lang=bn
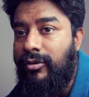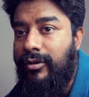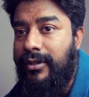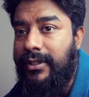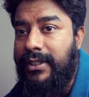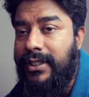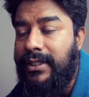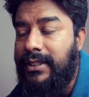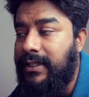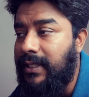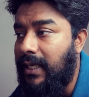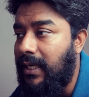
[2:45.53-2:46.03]

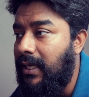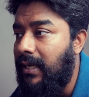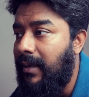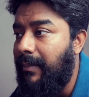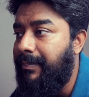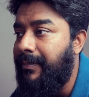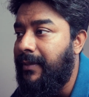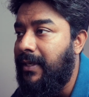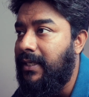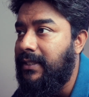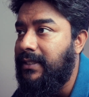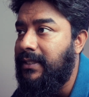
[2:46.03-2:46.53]
রয়েছে চাইলে
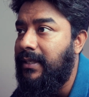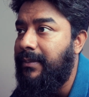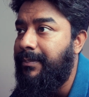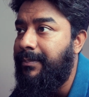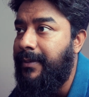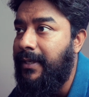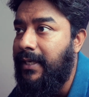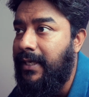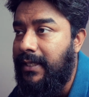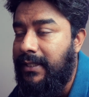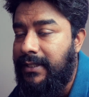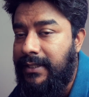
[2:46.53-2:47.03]
আপনারা সেই
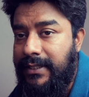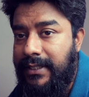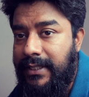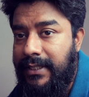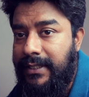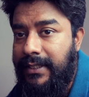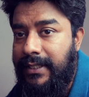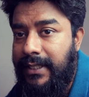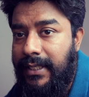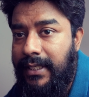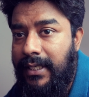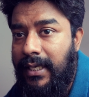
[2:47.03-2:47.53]
প্লেলিস্টে
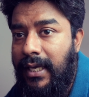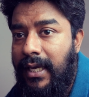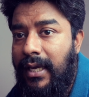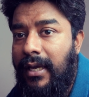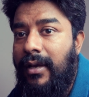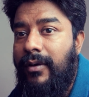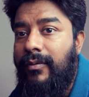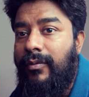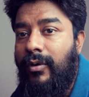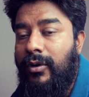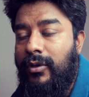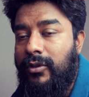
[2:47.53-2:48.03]
গিয়ে
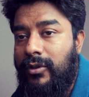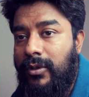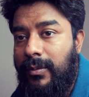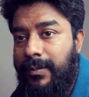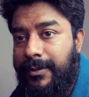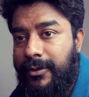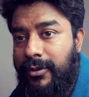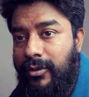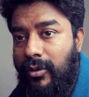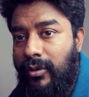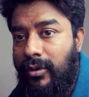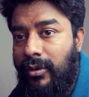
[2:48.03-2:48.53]

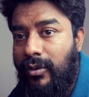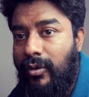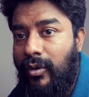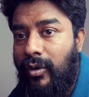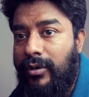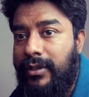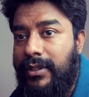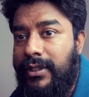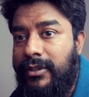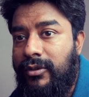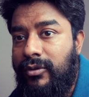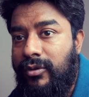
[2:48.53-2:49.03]
ফটোশপের সকল
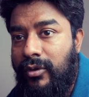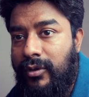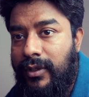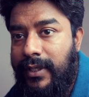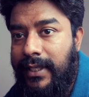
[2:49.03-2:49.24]
কন্টেন্টগুলো